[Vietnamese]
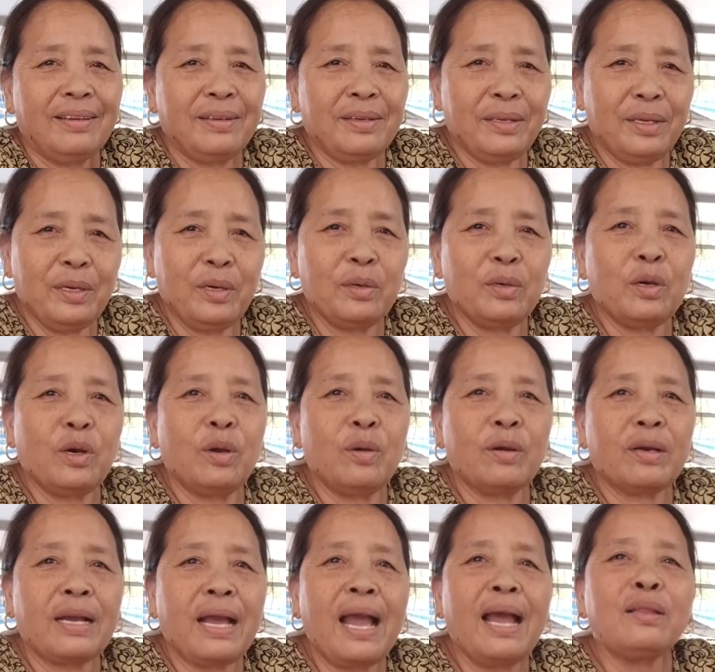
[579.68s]
nhiều rồi,
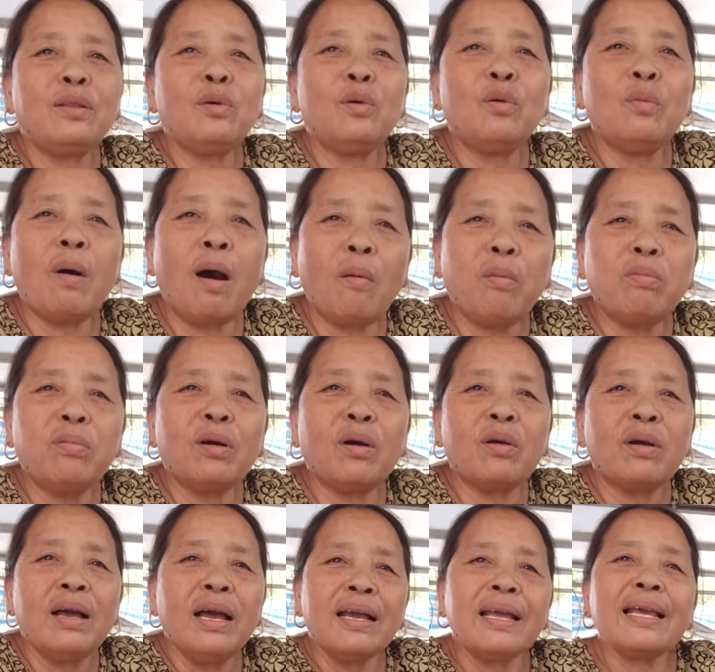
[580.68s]
cá thu bông rồi.
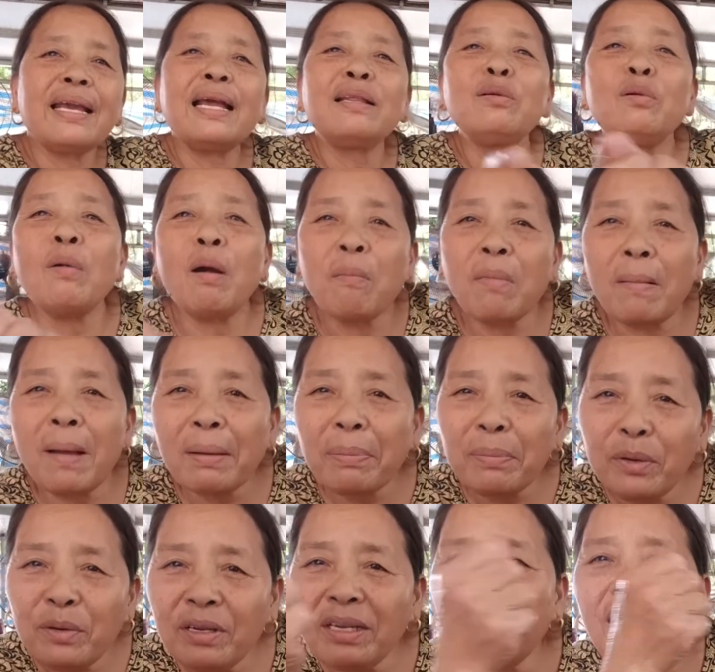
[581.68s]
Cái cá thu bông mà bác
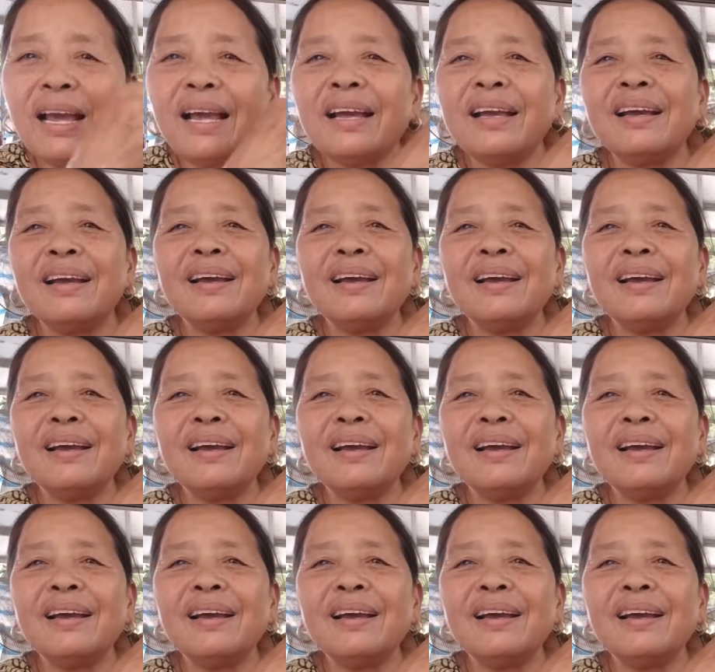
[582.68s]
biết ạ.